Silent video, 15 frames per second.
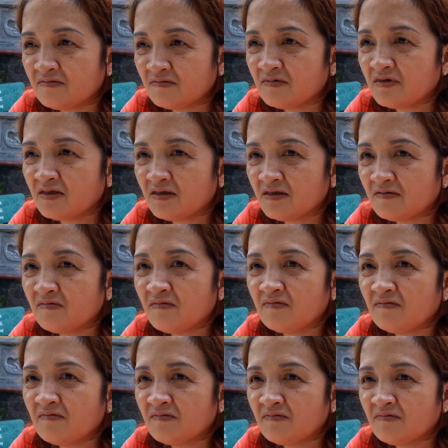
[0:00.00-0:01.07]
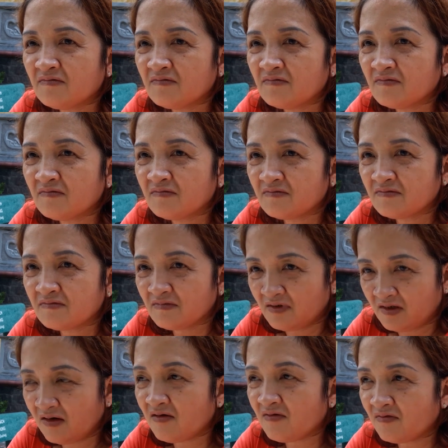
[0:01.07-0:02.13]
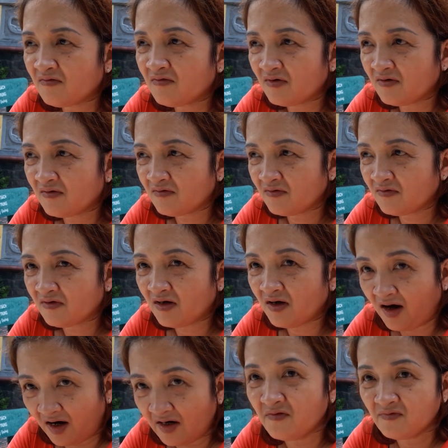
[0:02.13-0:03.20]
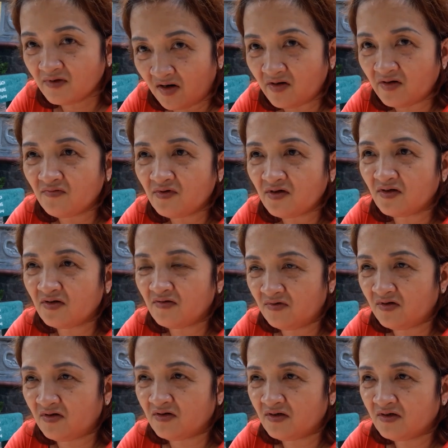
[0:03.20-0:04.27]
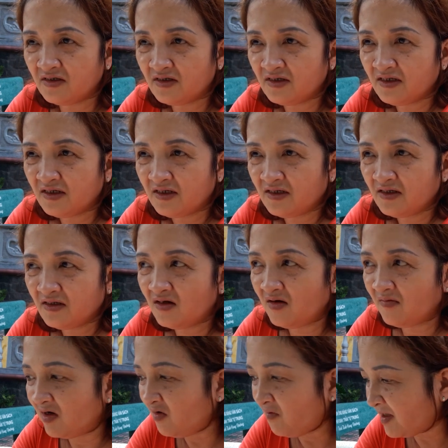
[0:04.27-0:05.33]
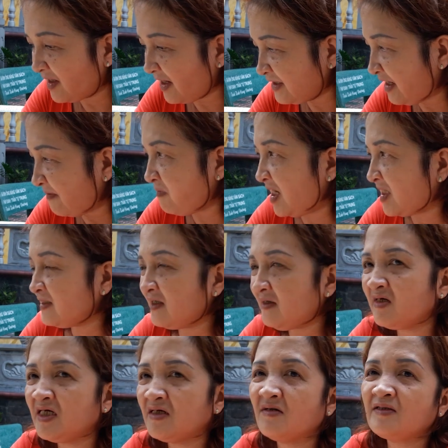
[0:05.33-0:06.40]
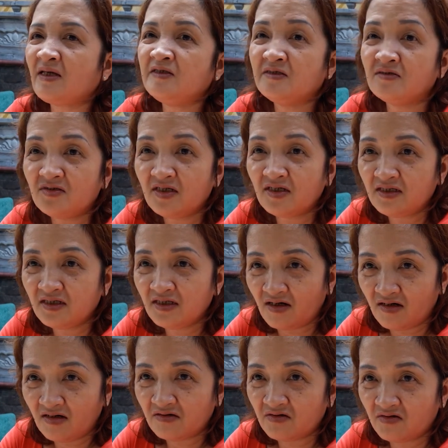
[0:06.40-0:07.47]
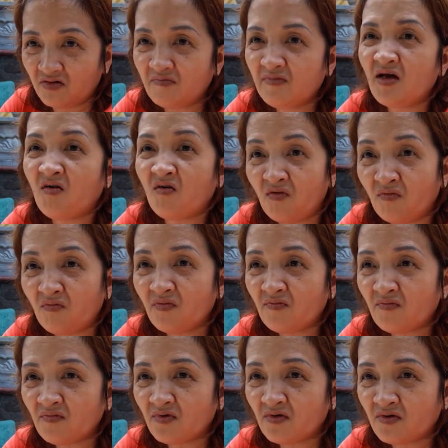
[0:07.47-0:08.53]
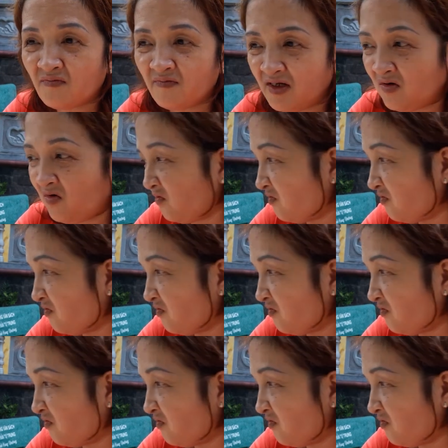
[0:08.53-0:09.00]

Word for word: đó thì nhiều khi là hai bên bạn gái đó cũng không biết Phú như thế nào. Đúng rồi. Là mà lúc mà ra giáp mặt chắc bị người ta chửi hay gì đó rồi mới khùng. Mấy